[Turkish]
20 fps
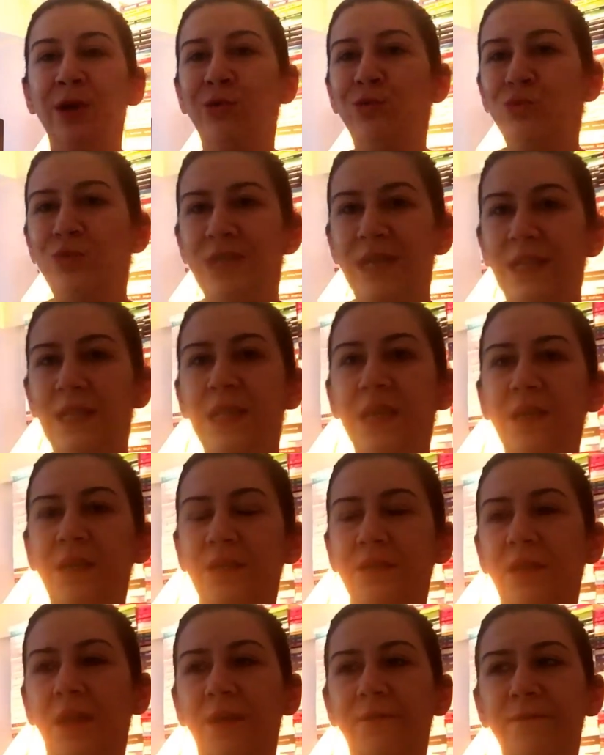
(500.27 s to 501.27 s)
150'ye
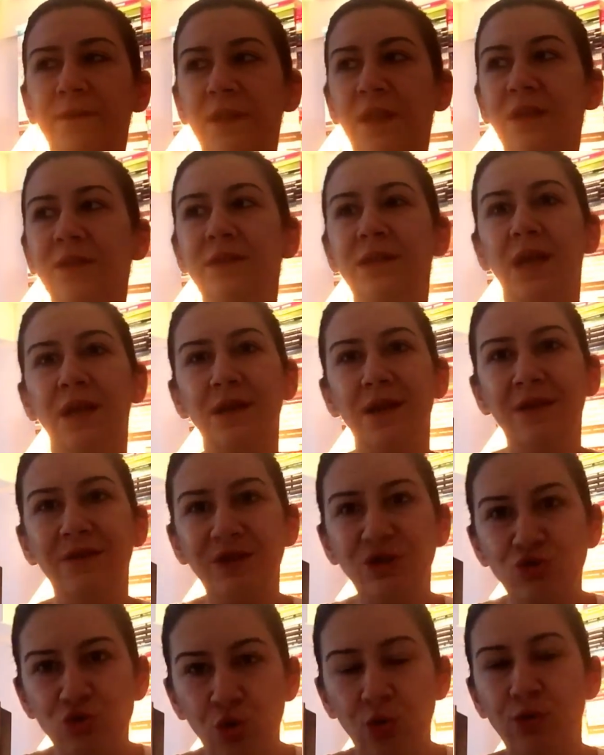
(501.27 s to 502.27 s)
kadar falan yani
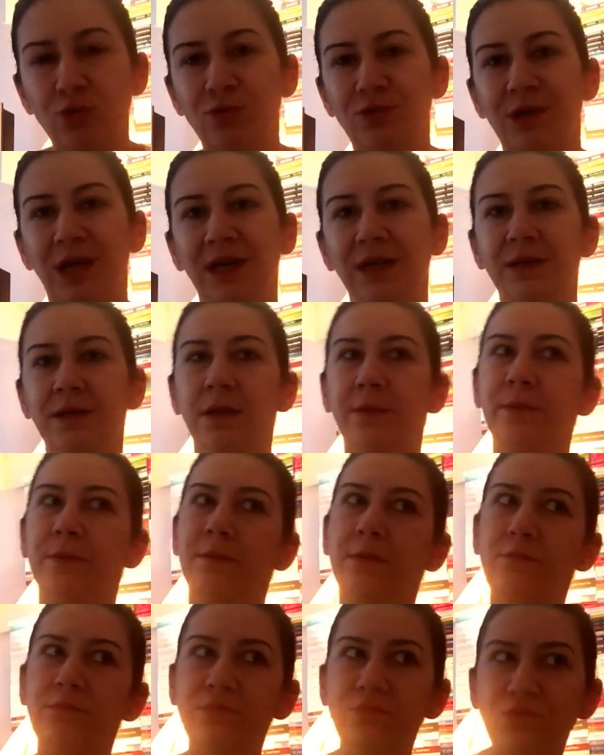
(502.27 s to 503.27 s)
evet çok güzel kitap
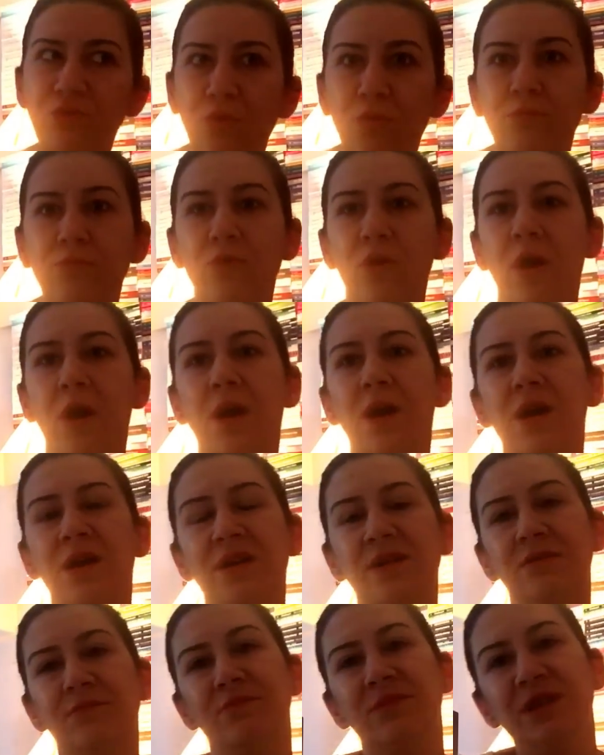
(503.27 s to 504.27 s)
ama çok mu
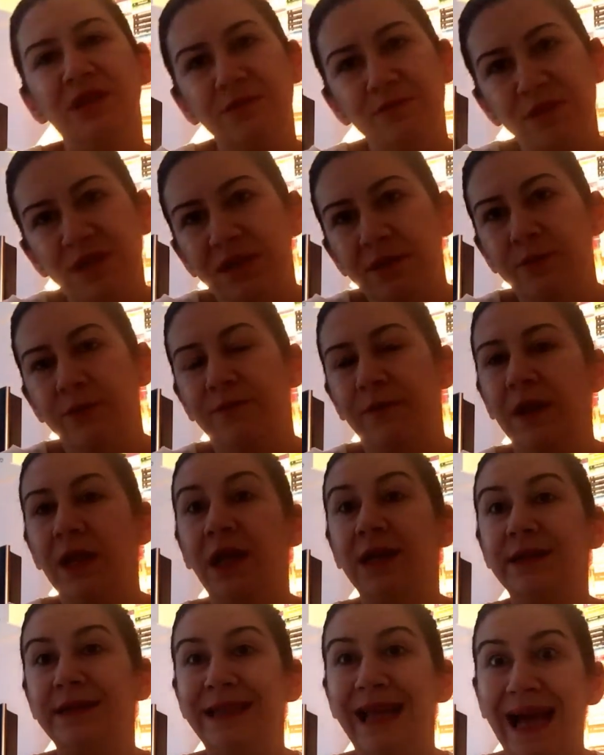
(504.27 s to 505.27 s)
ağır mıy mıy mı
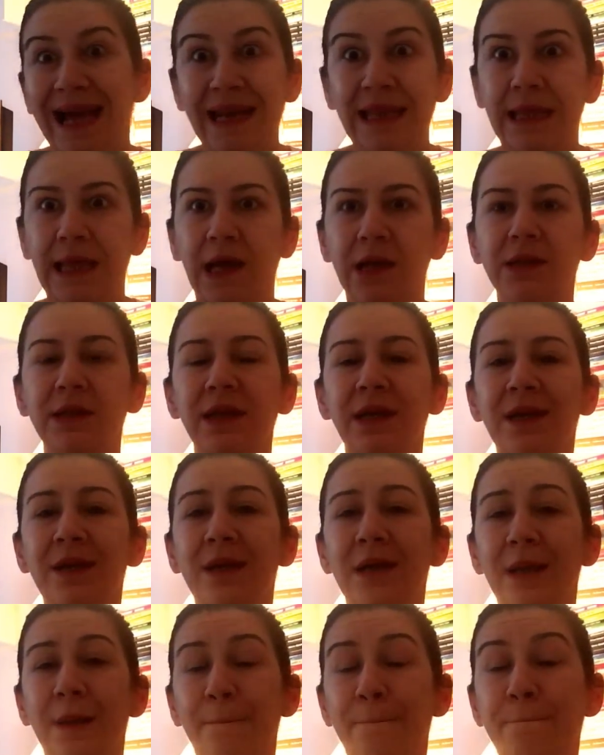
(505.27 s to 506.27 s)
falan derken
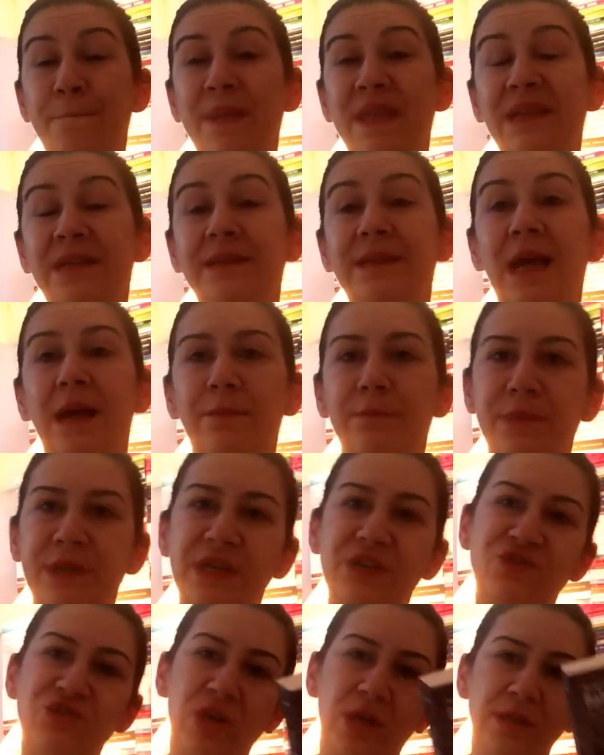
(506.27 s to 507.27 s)

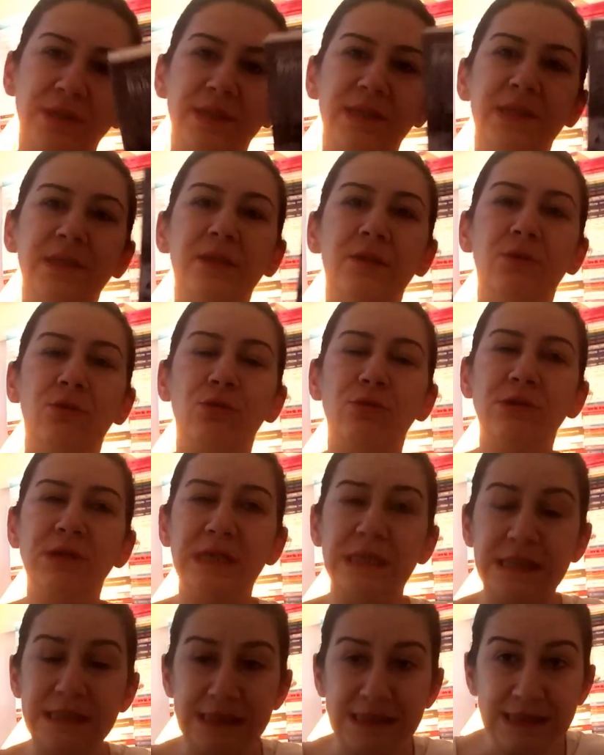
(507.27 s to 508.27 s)
birdenbire canlanıyor,
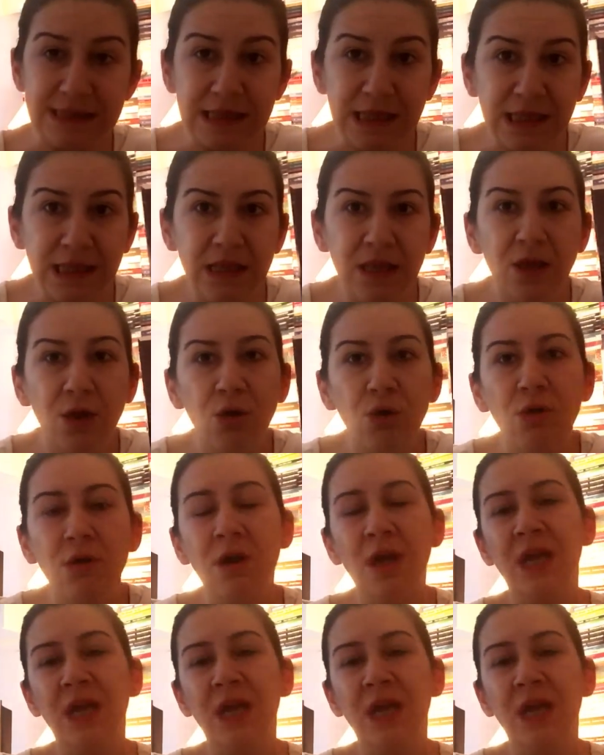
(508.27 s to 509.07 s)
hızlanıyor